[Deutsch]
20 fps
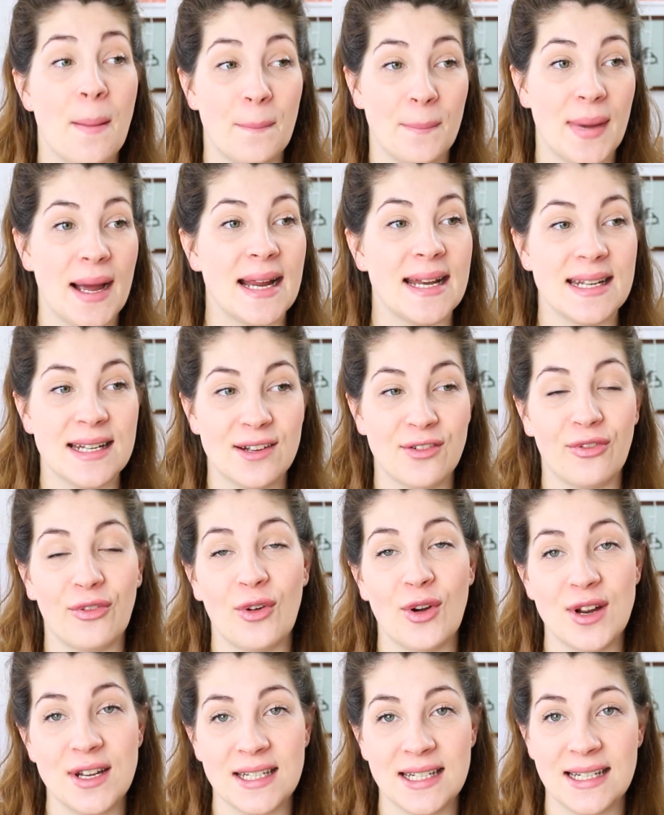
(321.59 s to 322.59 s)
Meine
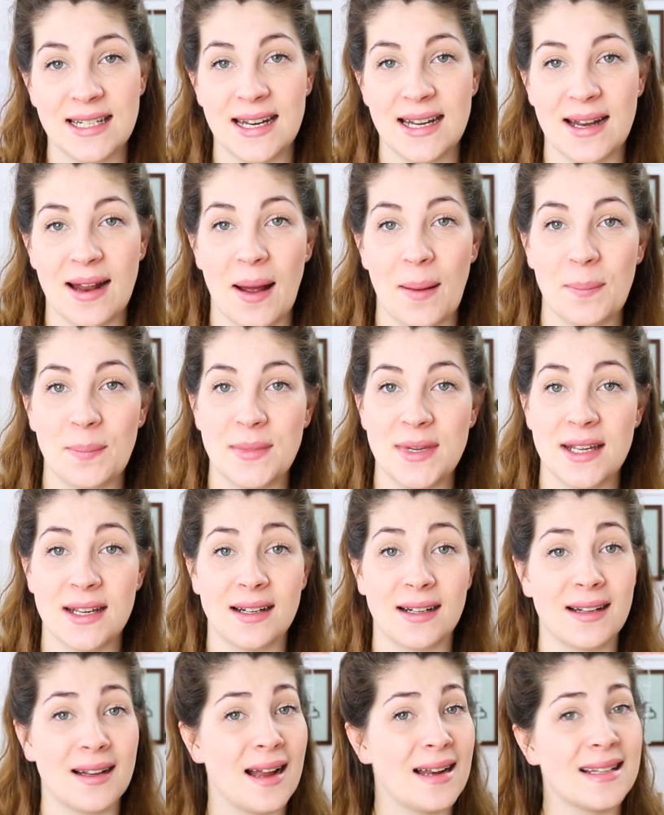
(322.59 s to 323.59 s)
Freundinnen haben
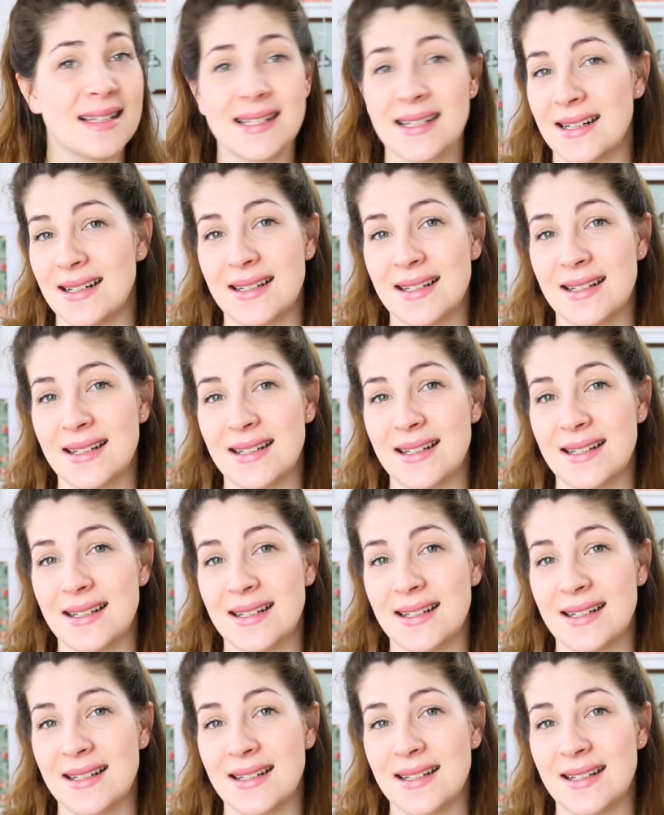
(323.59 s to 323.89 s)
mir ganz,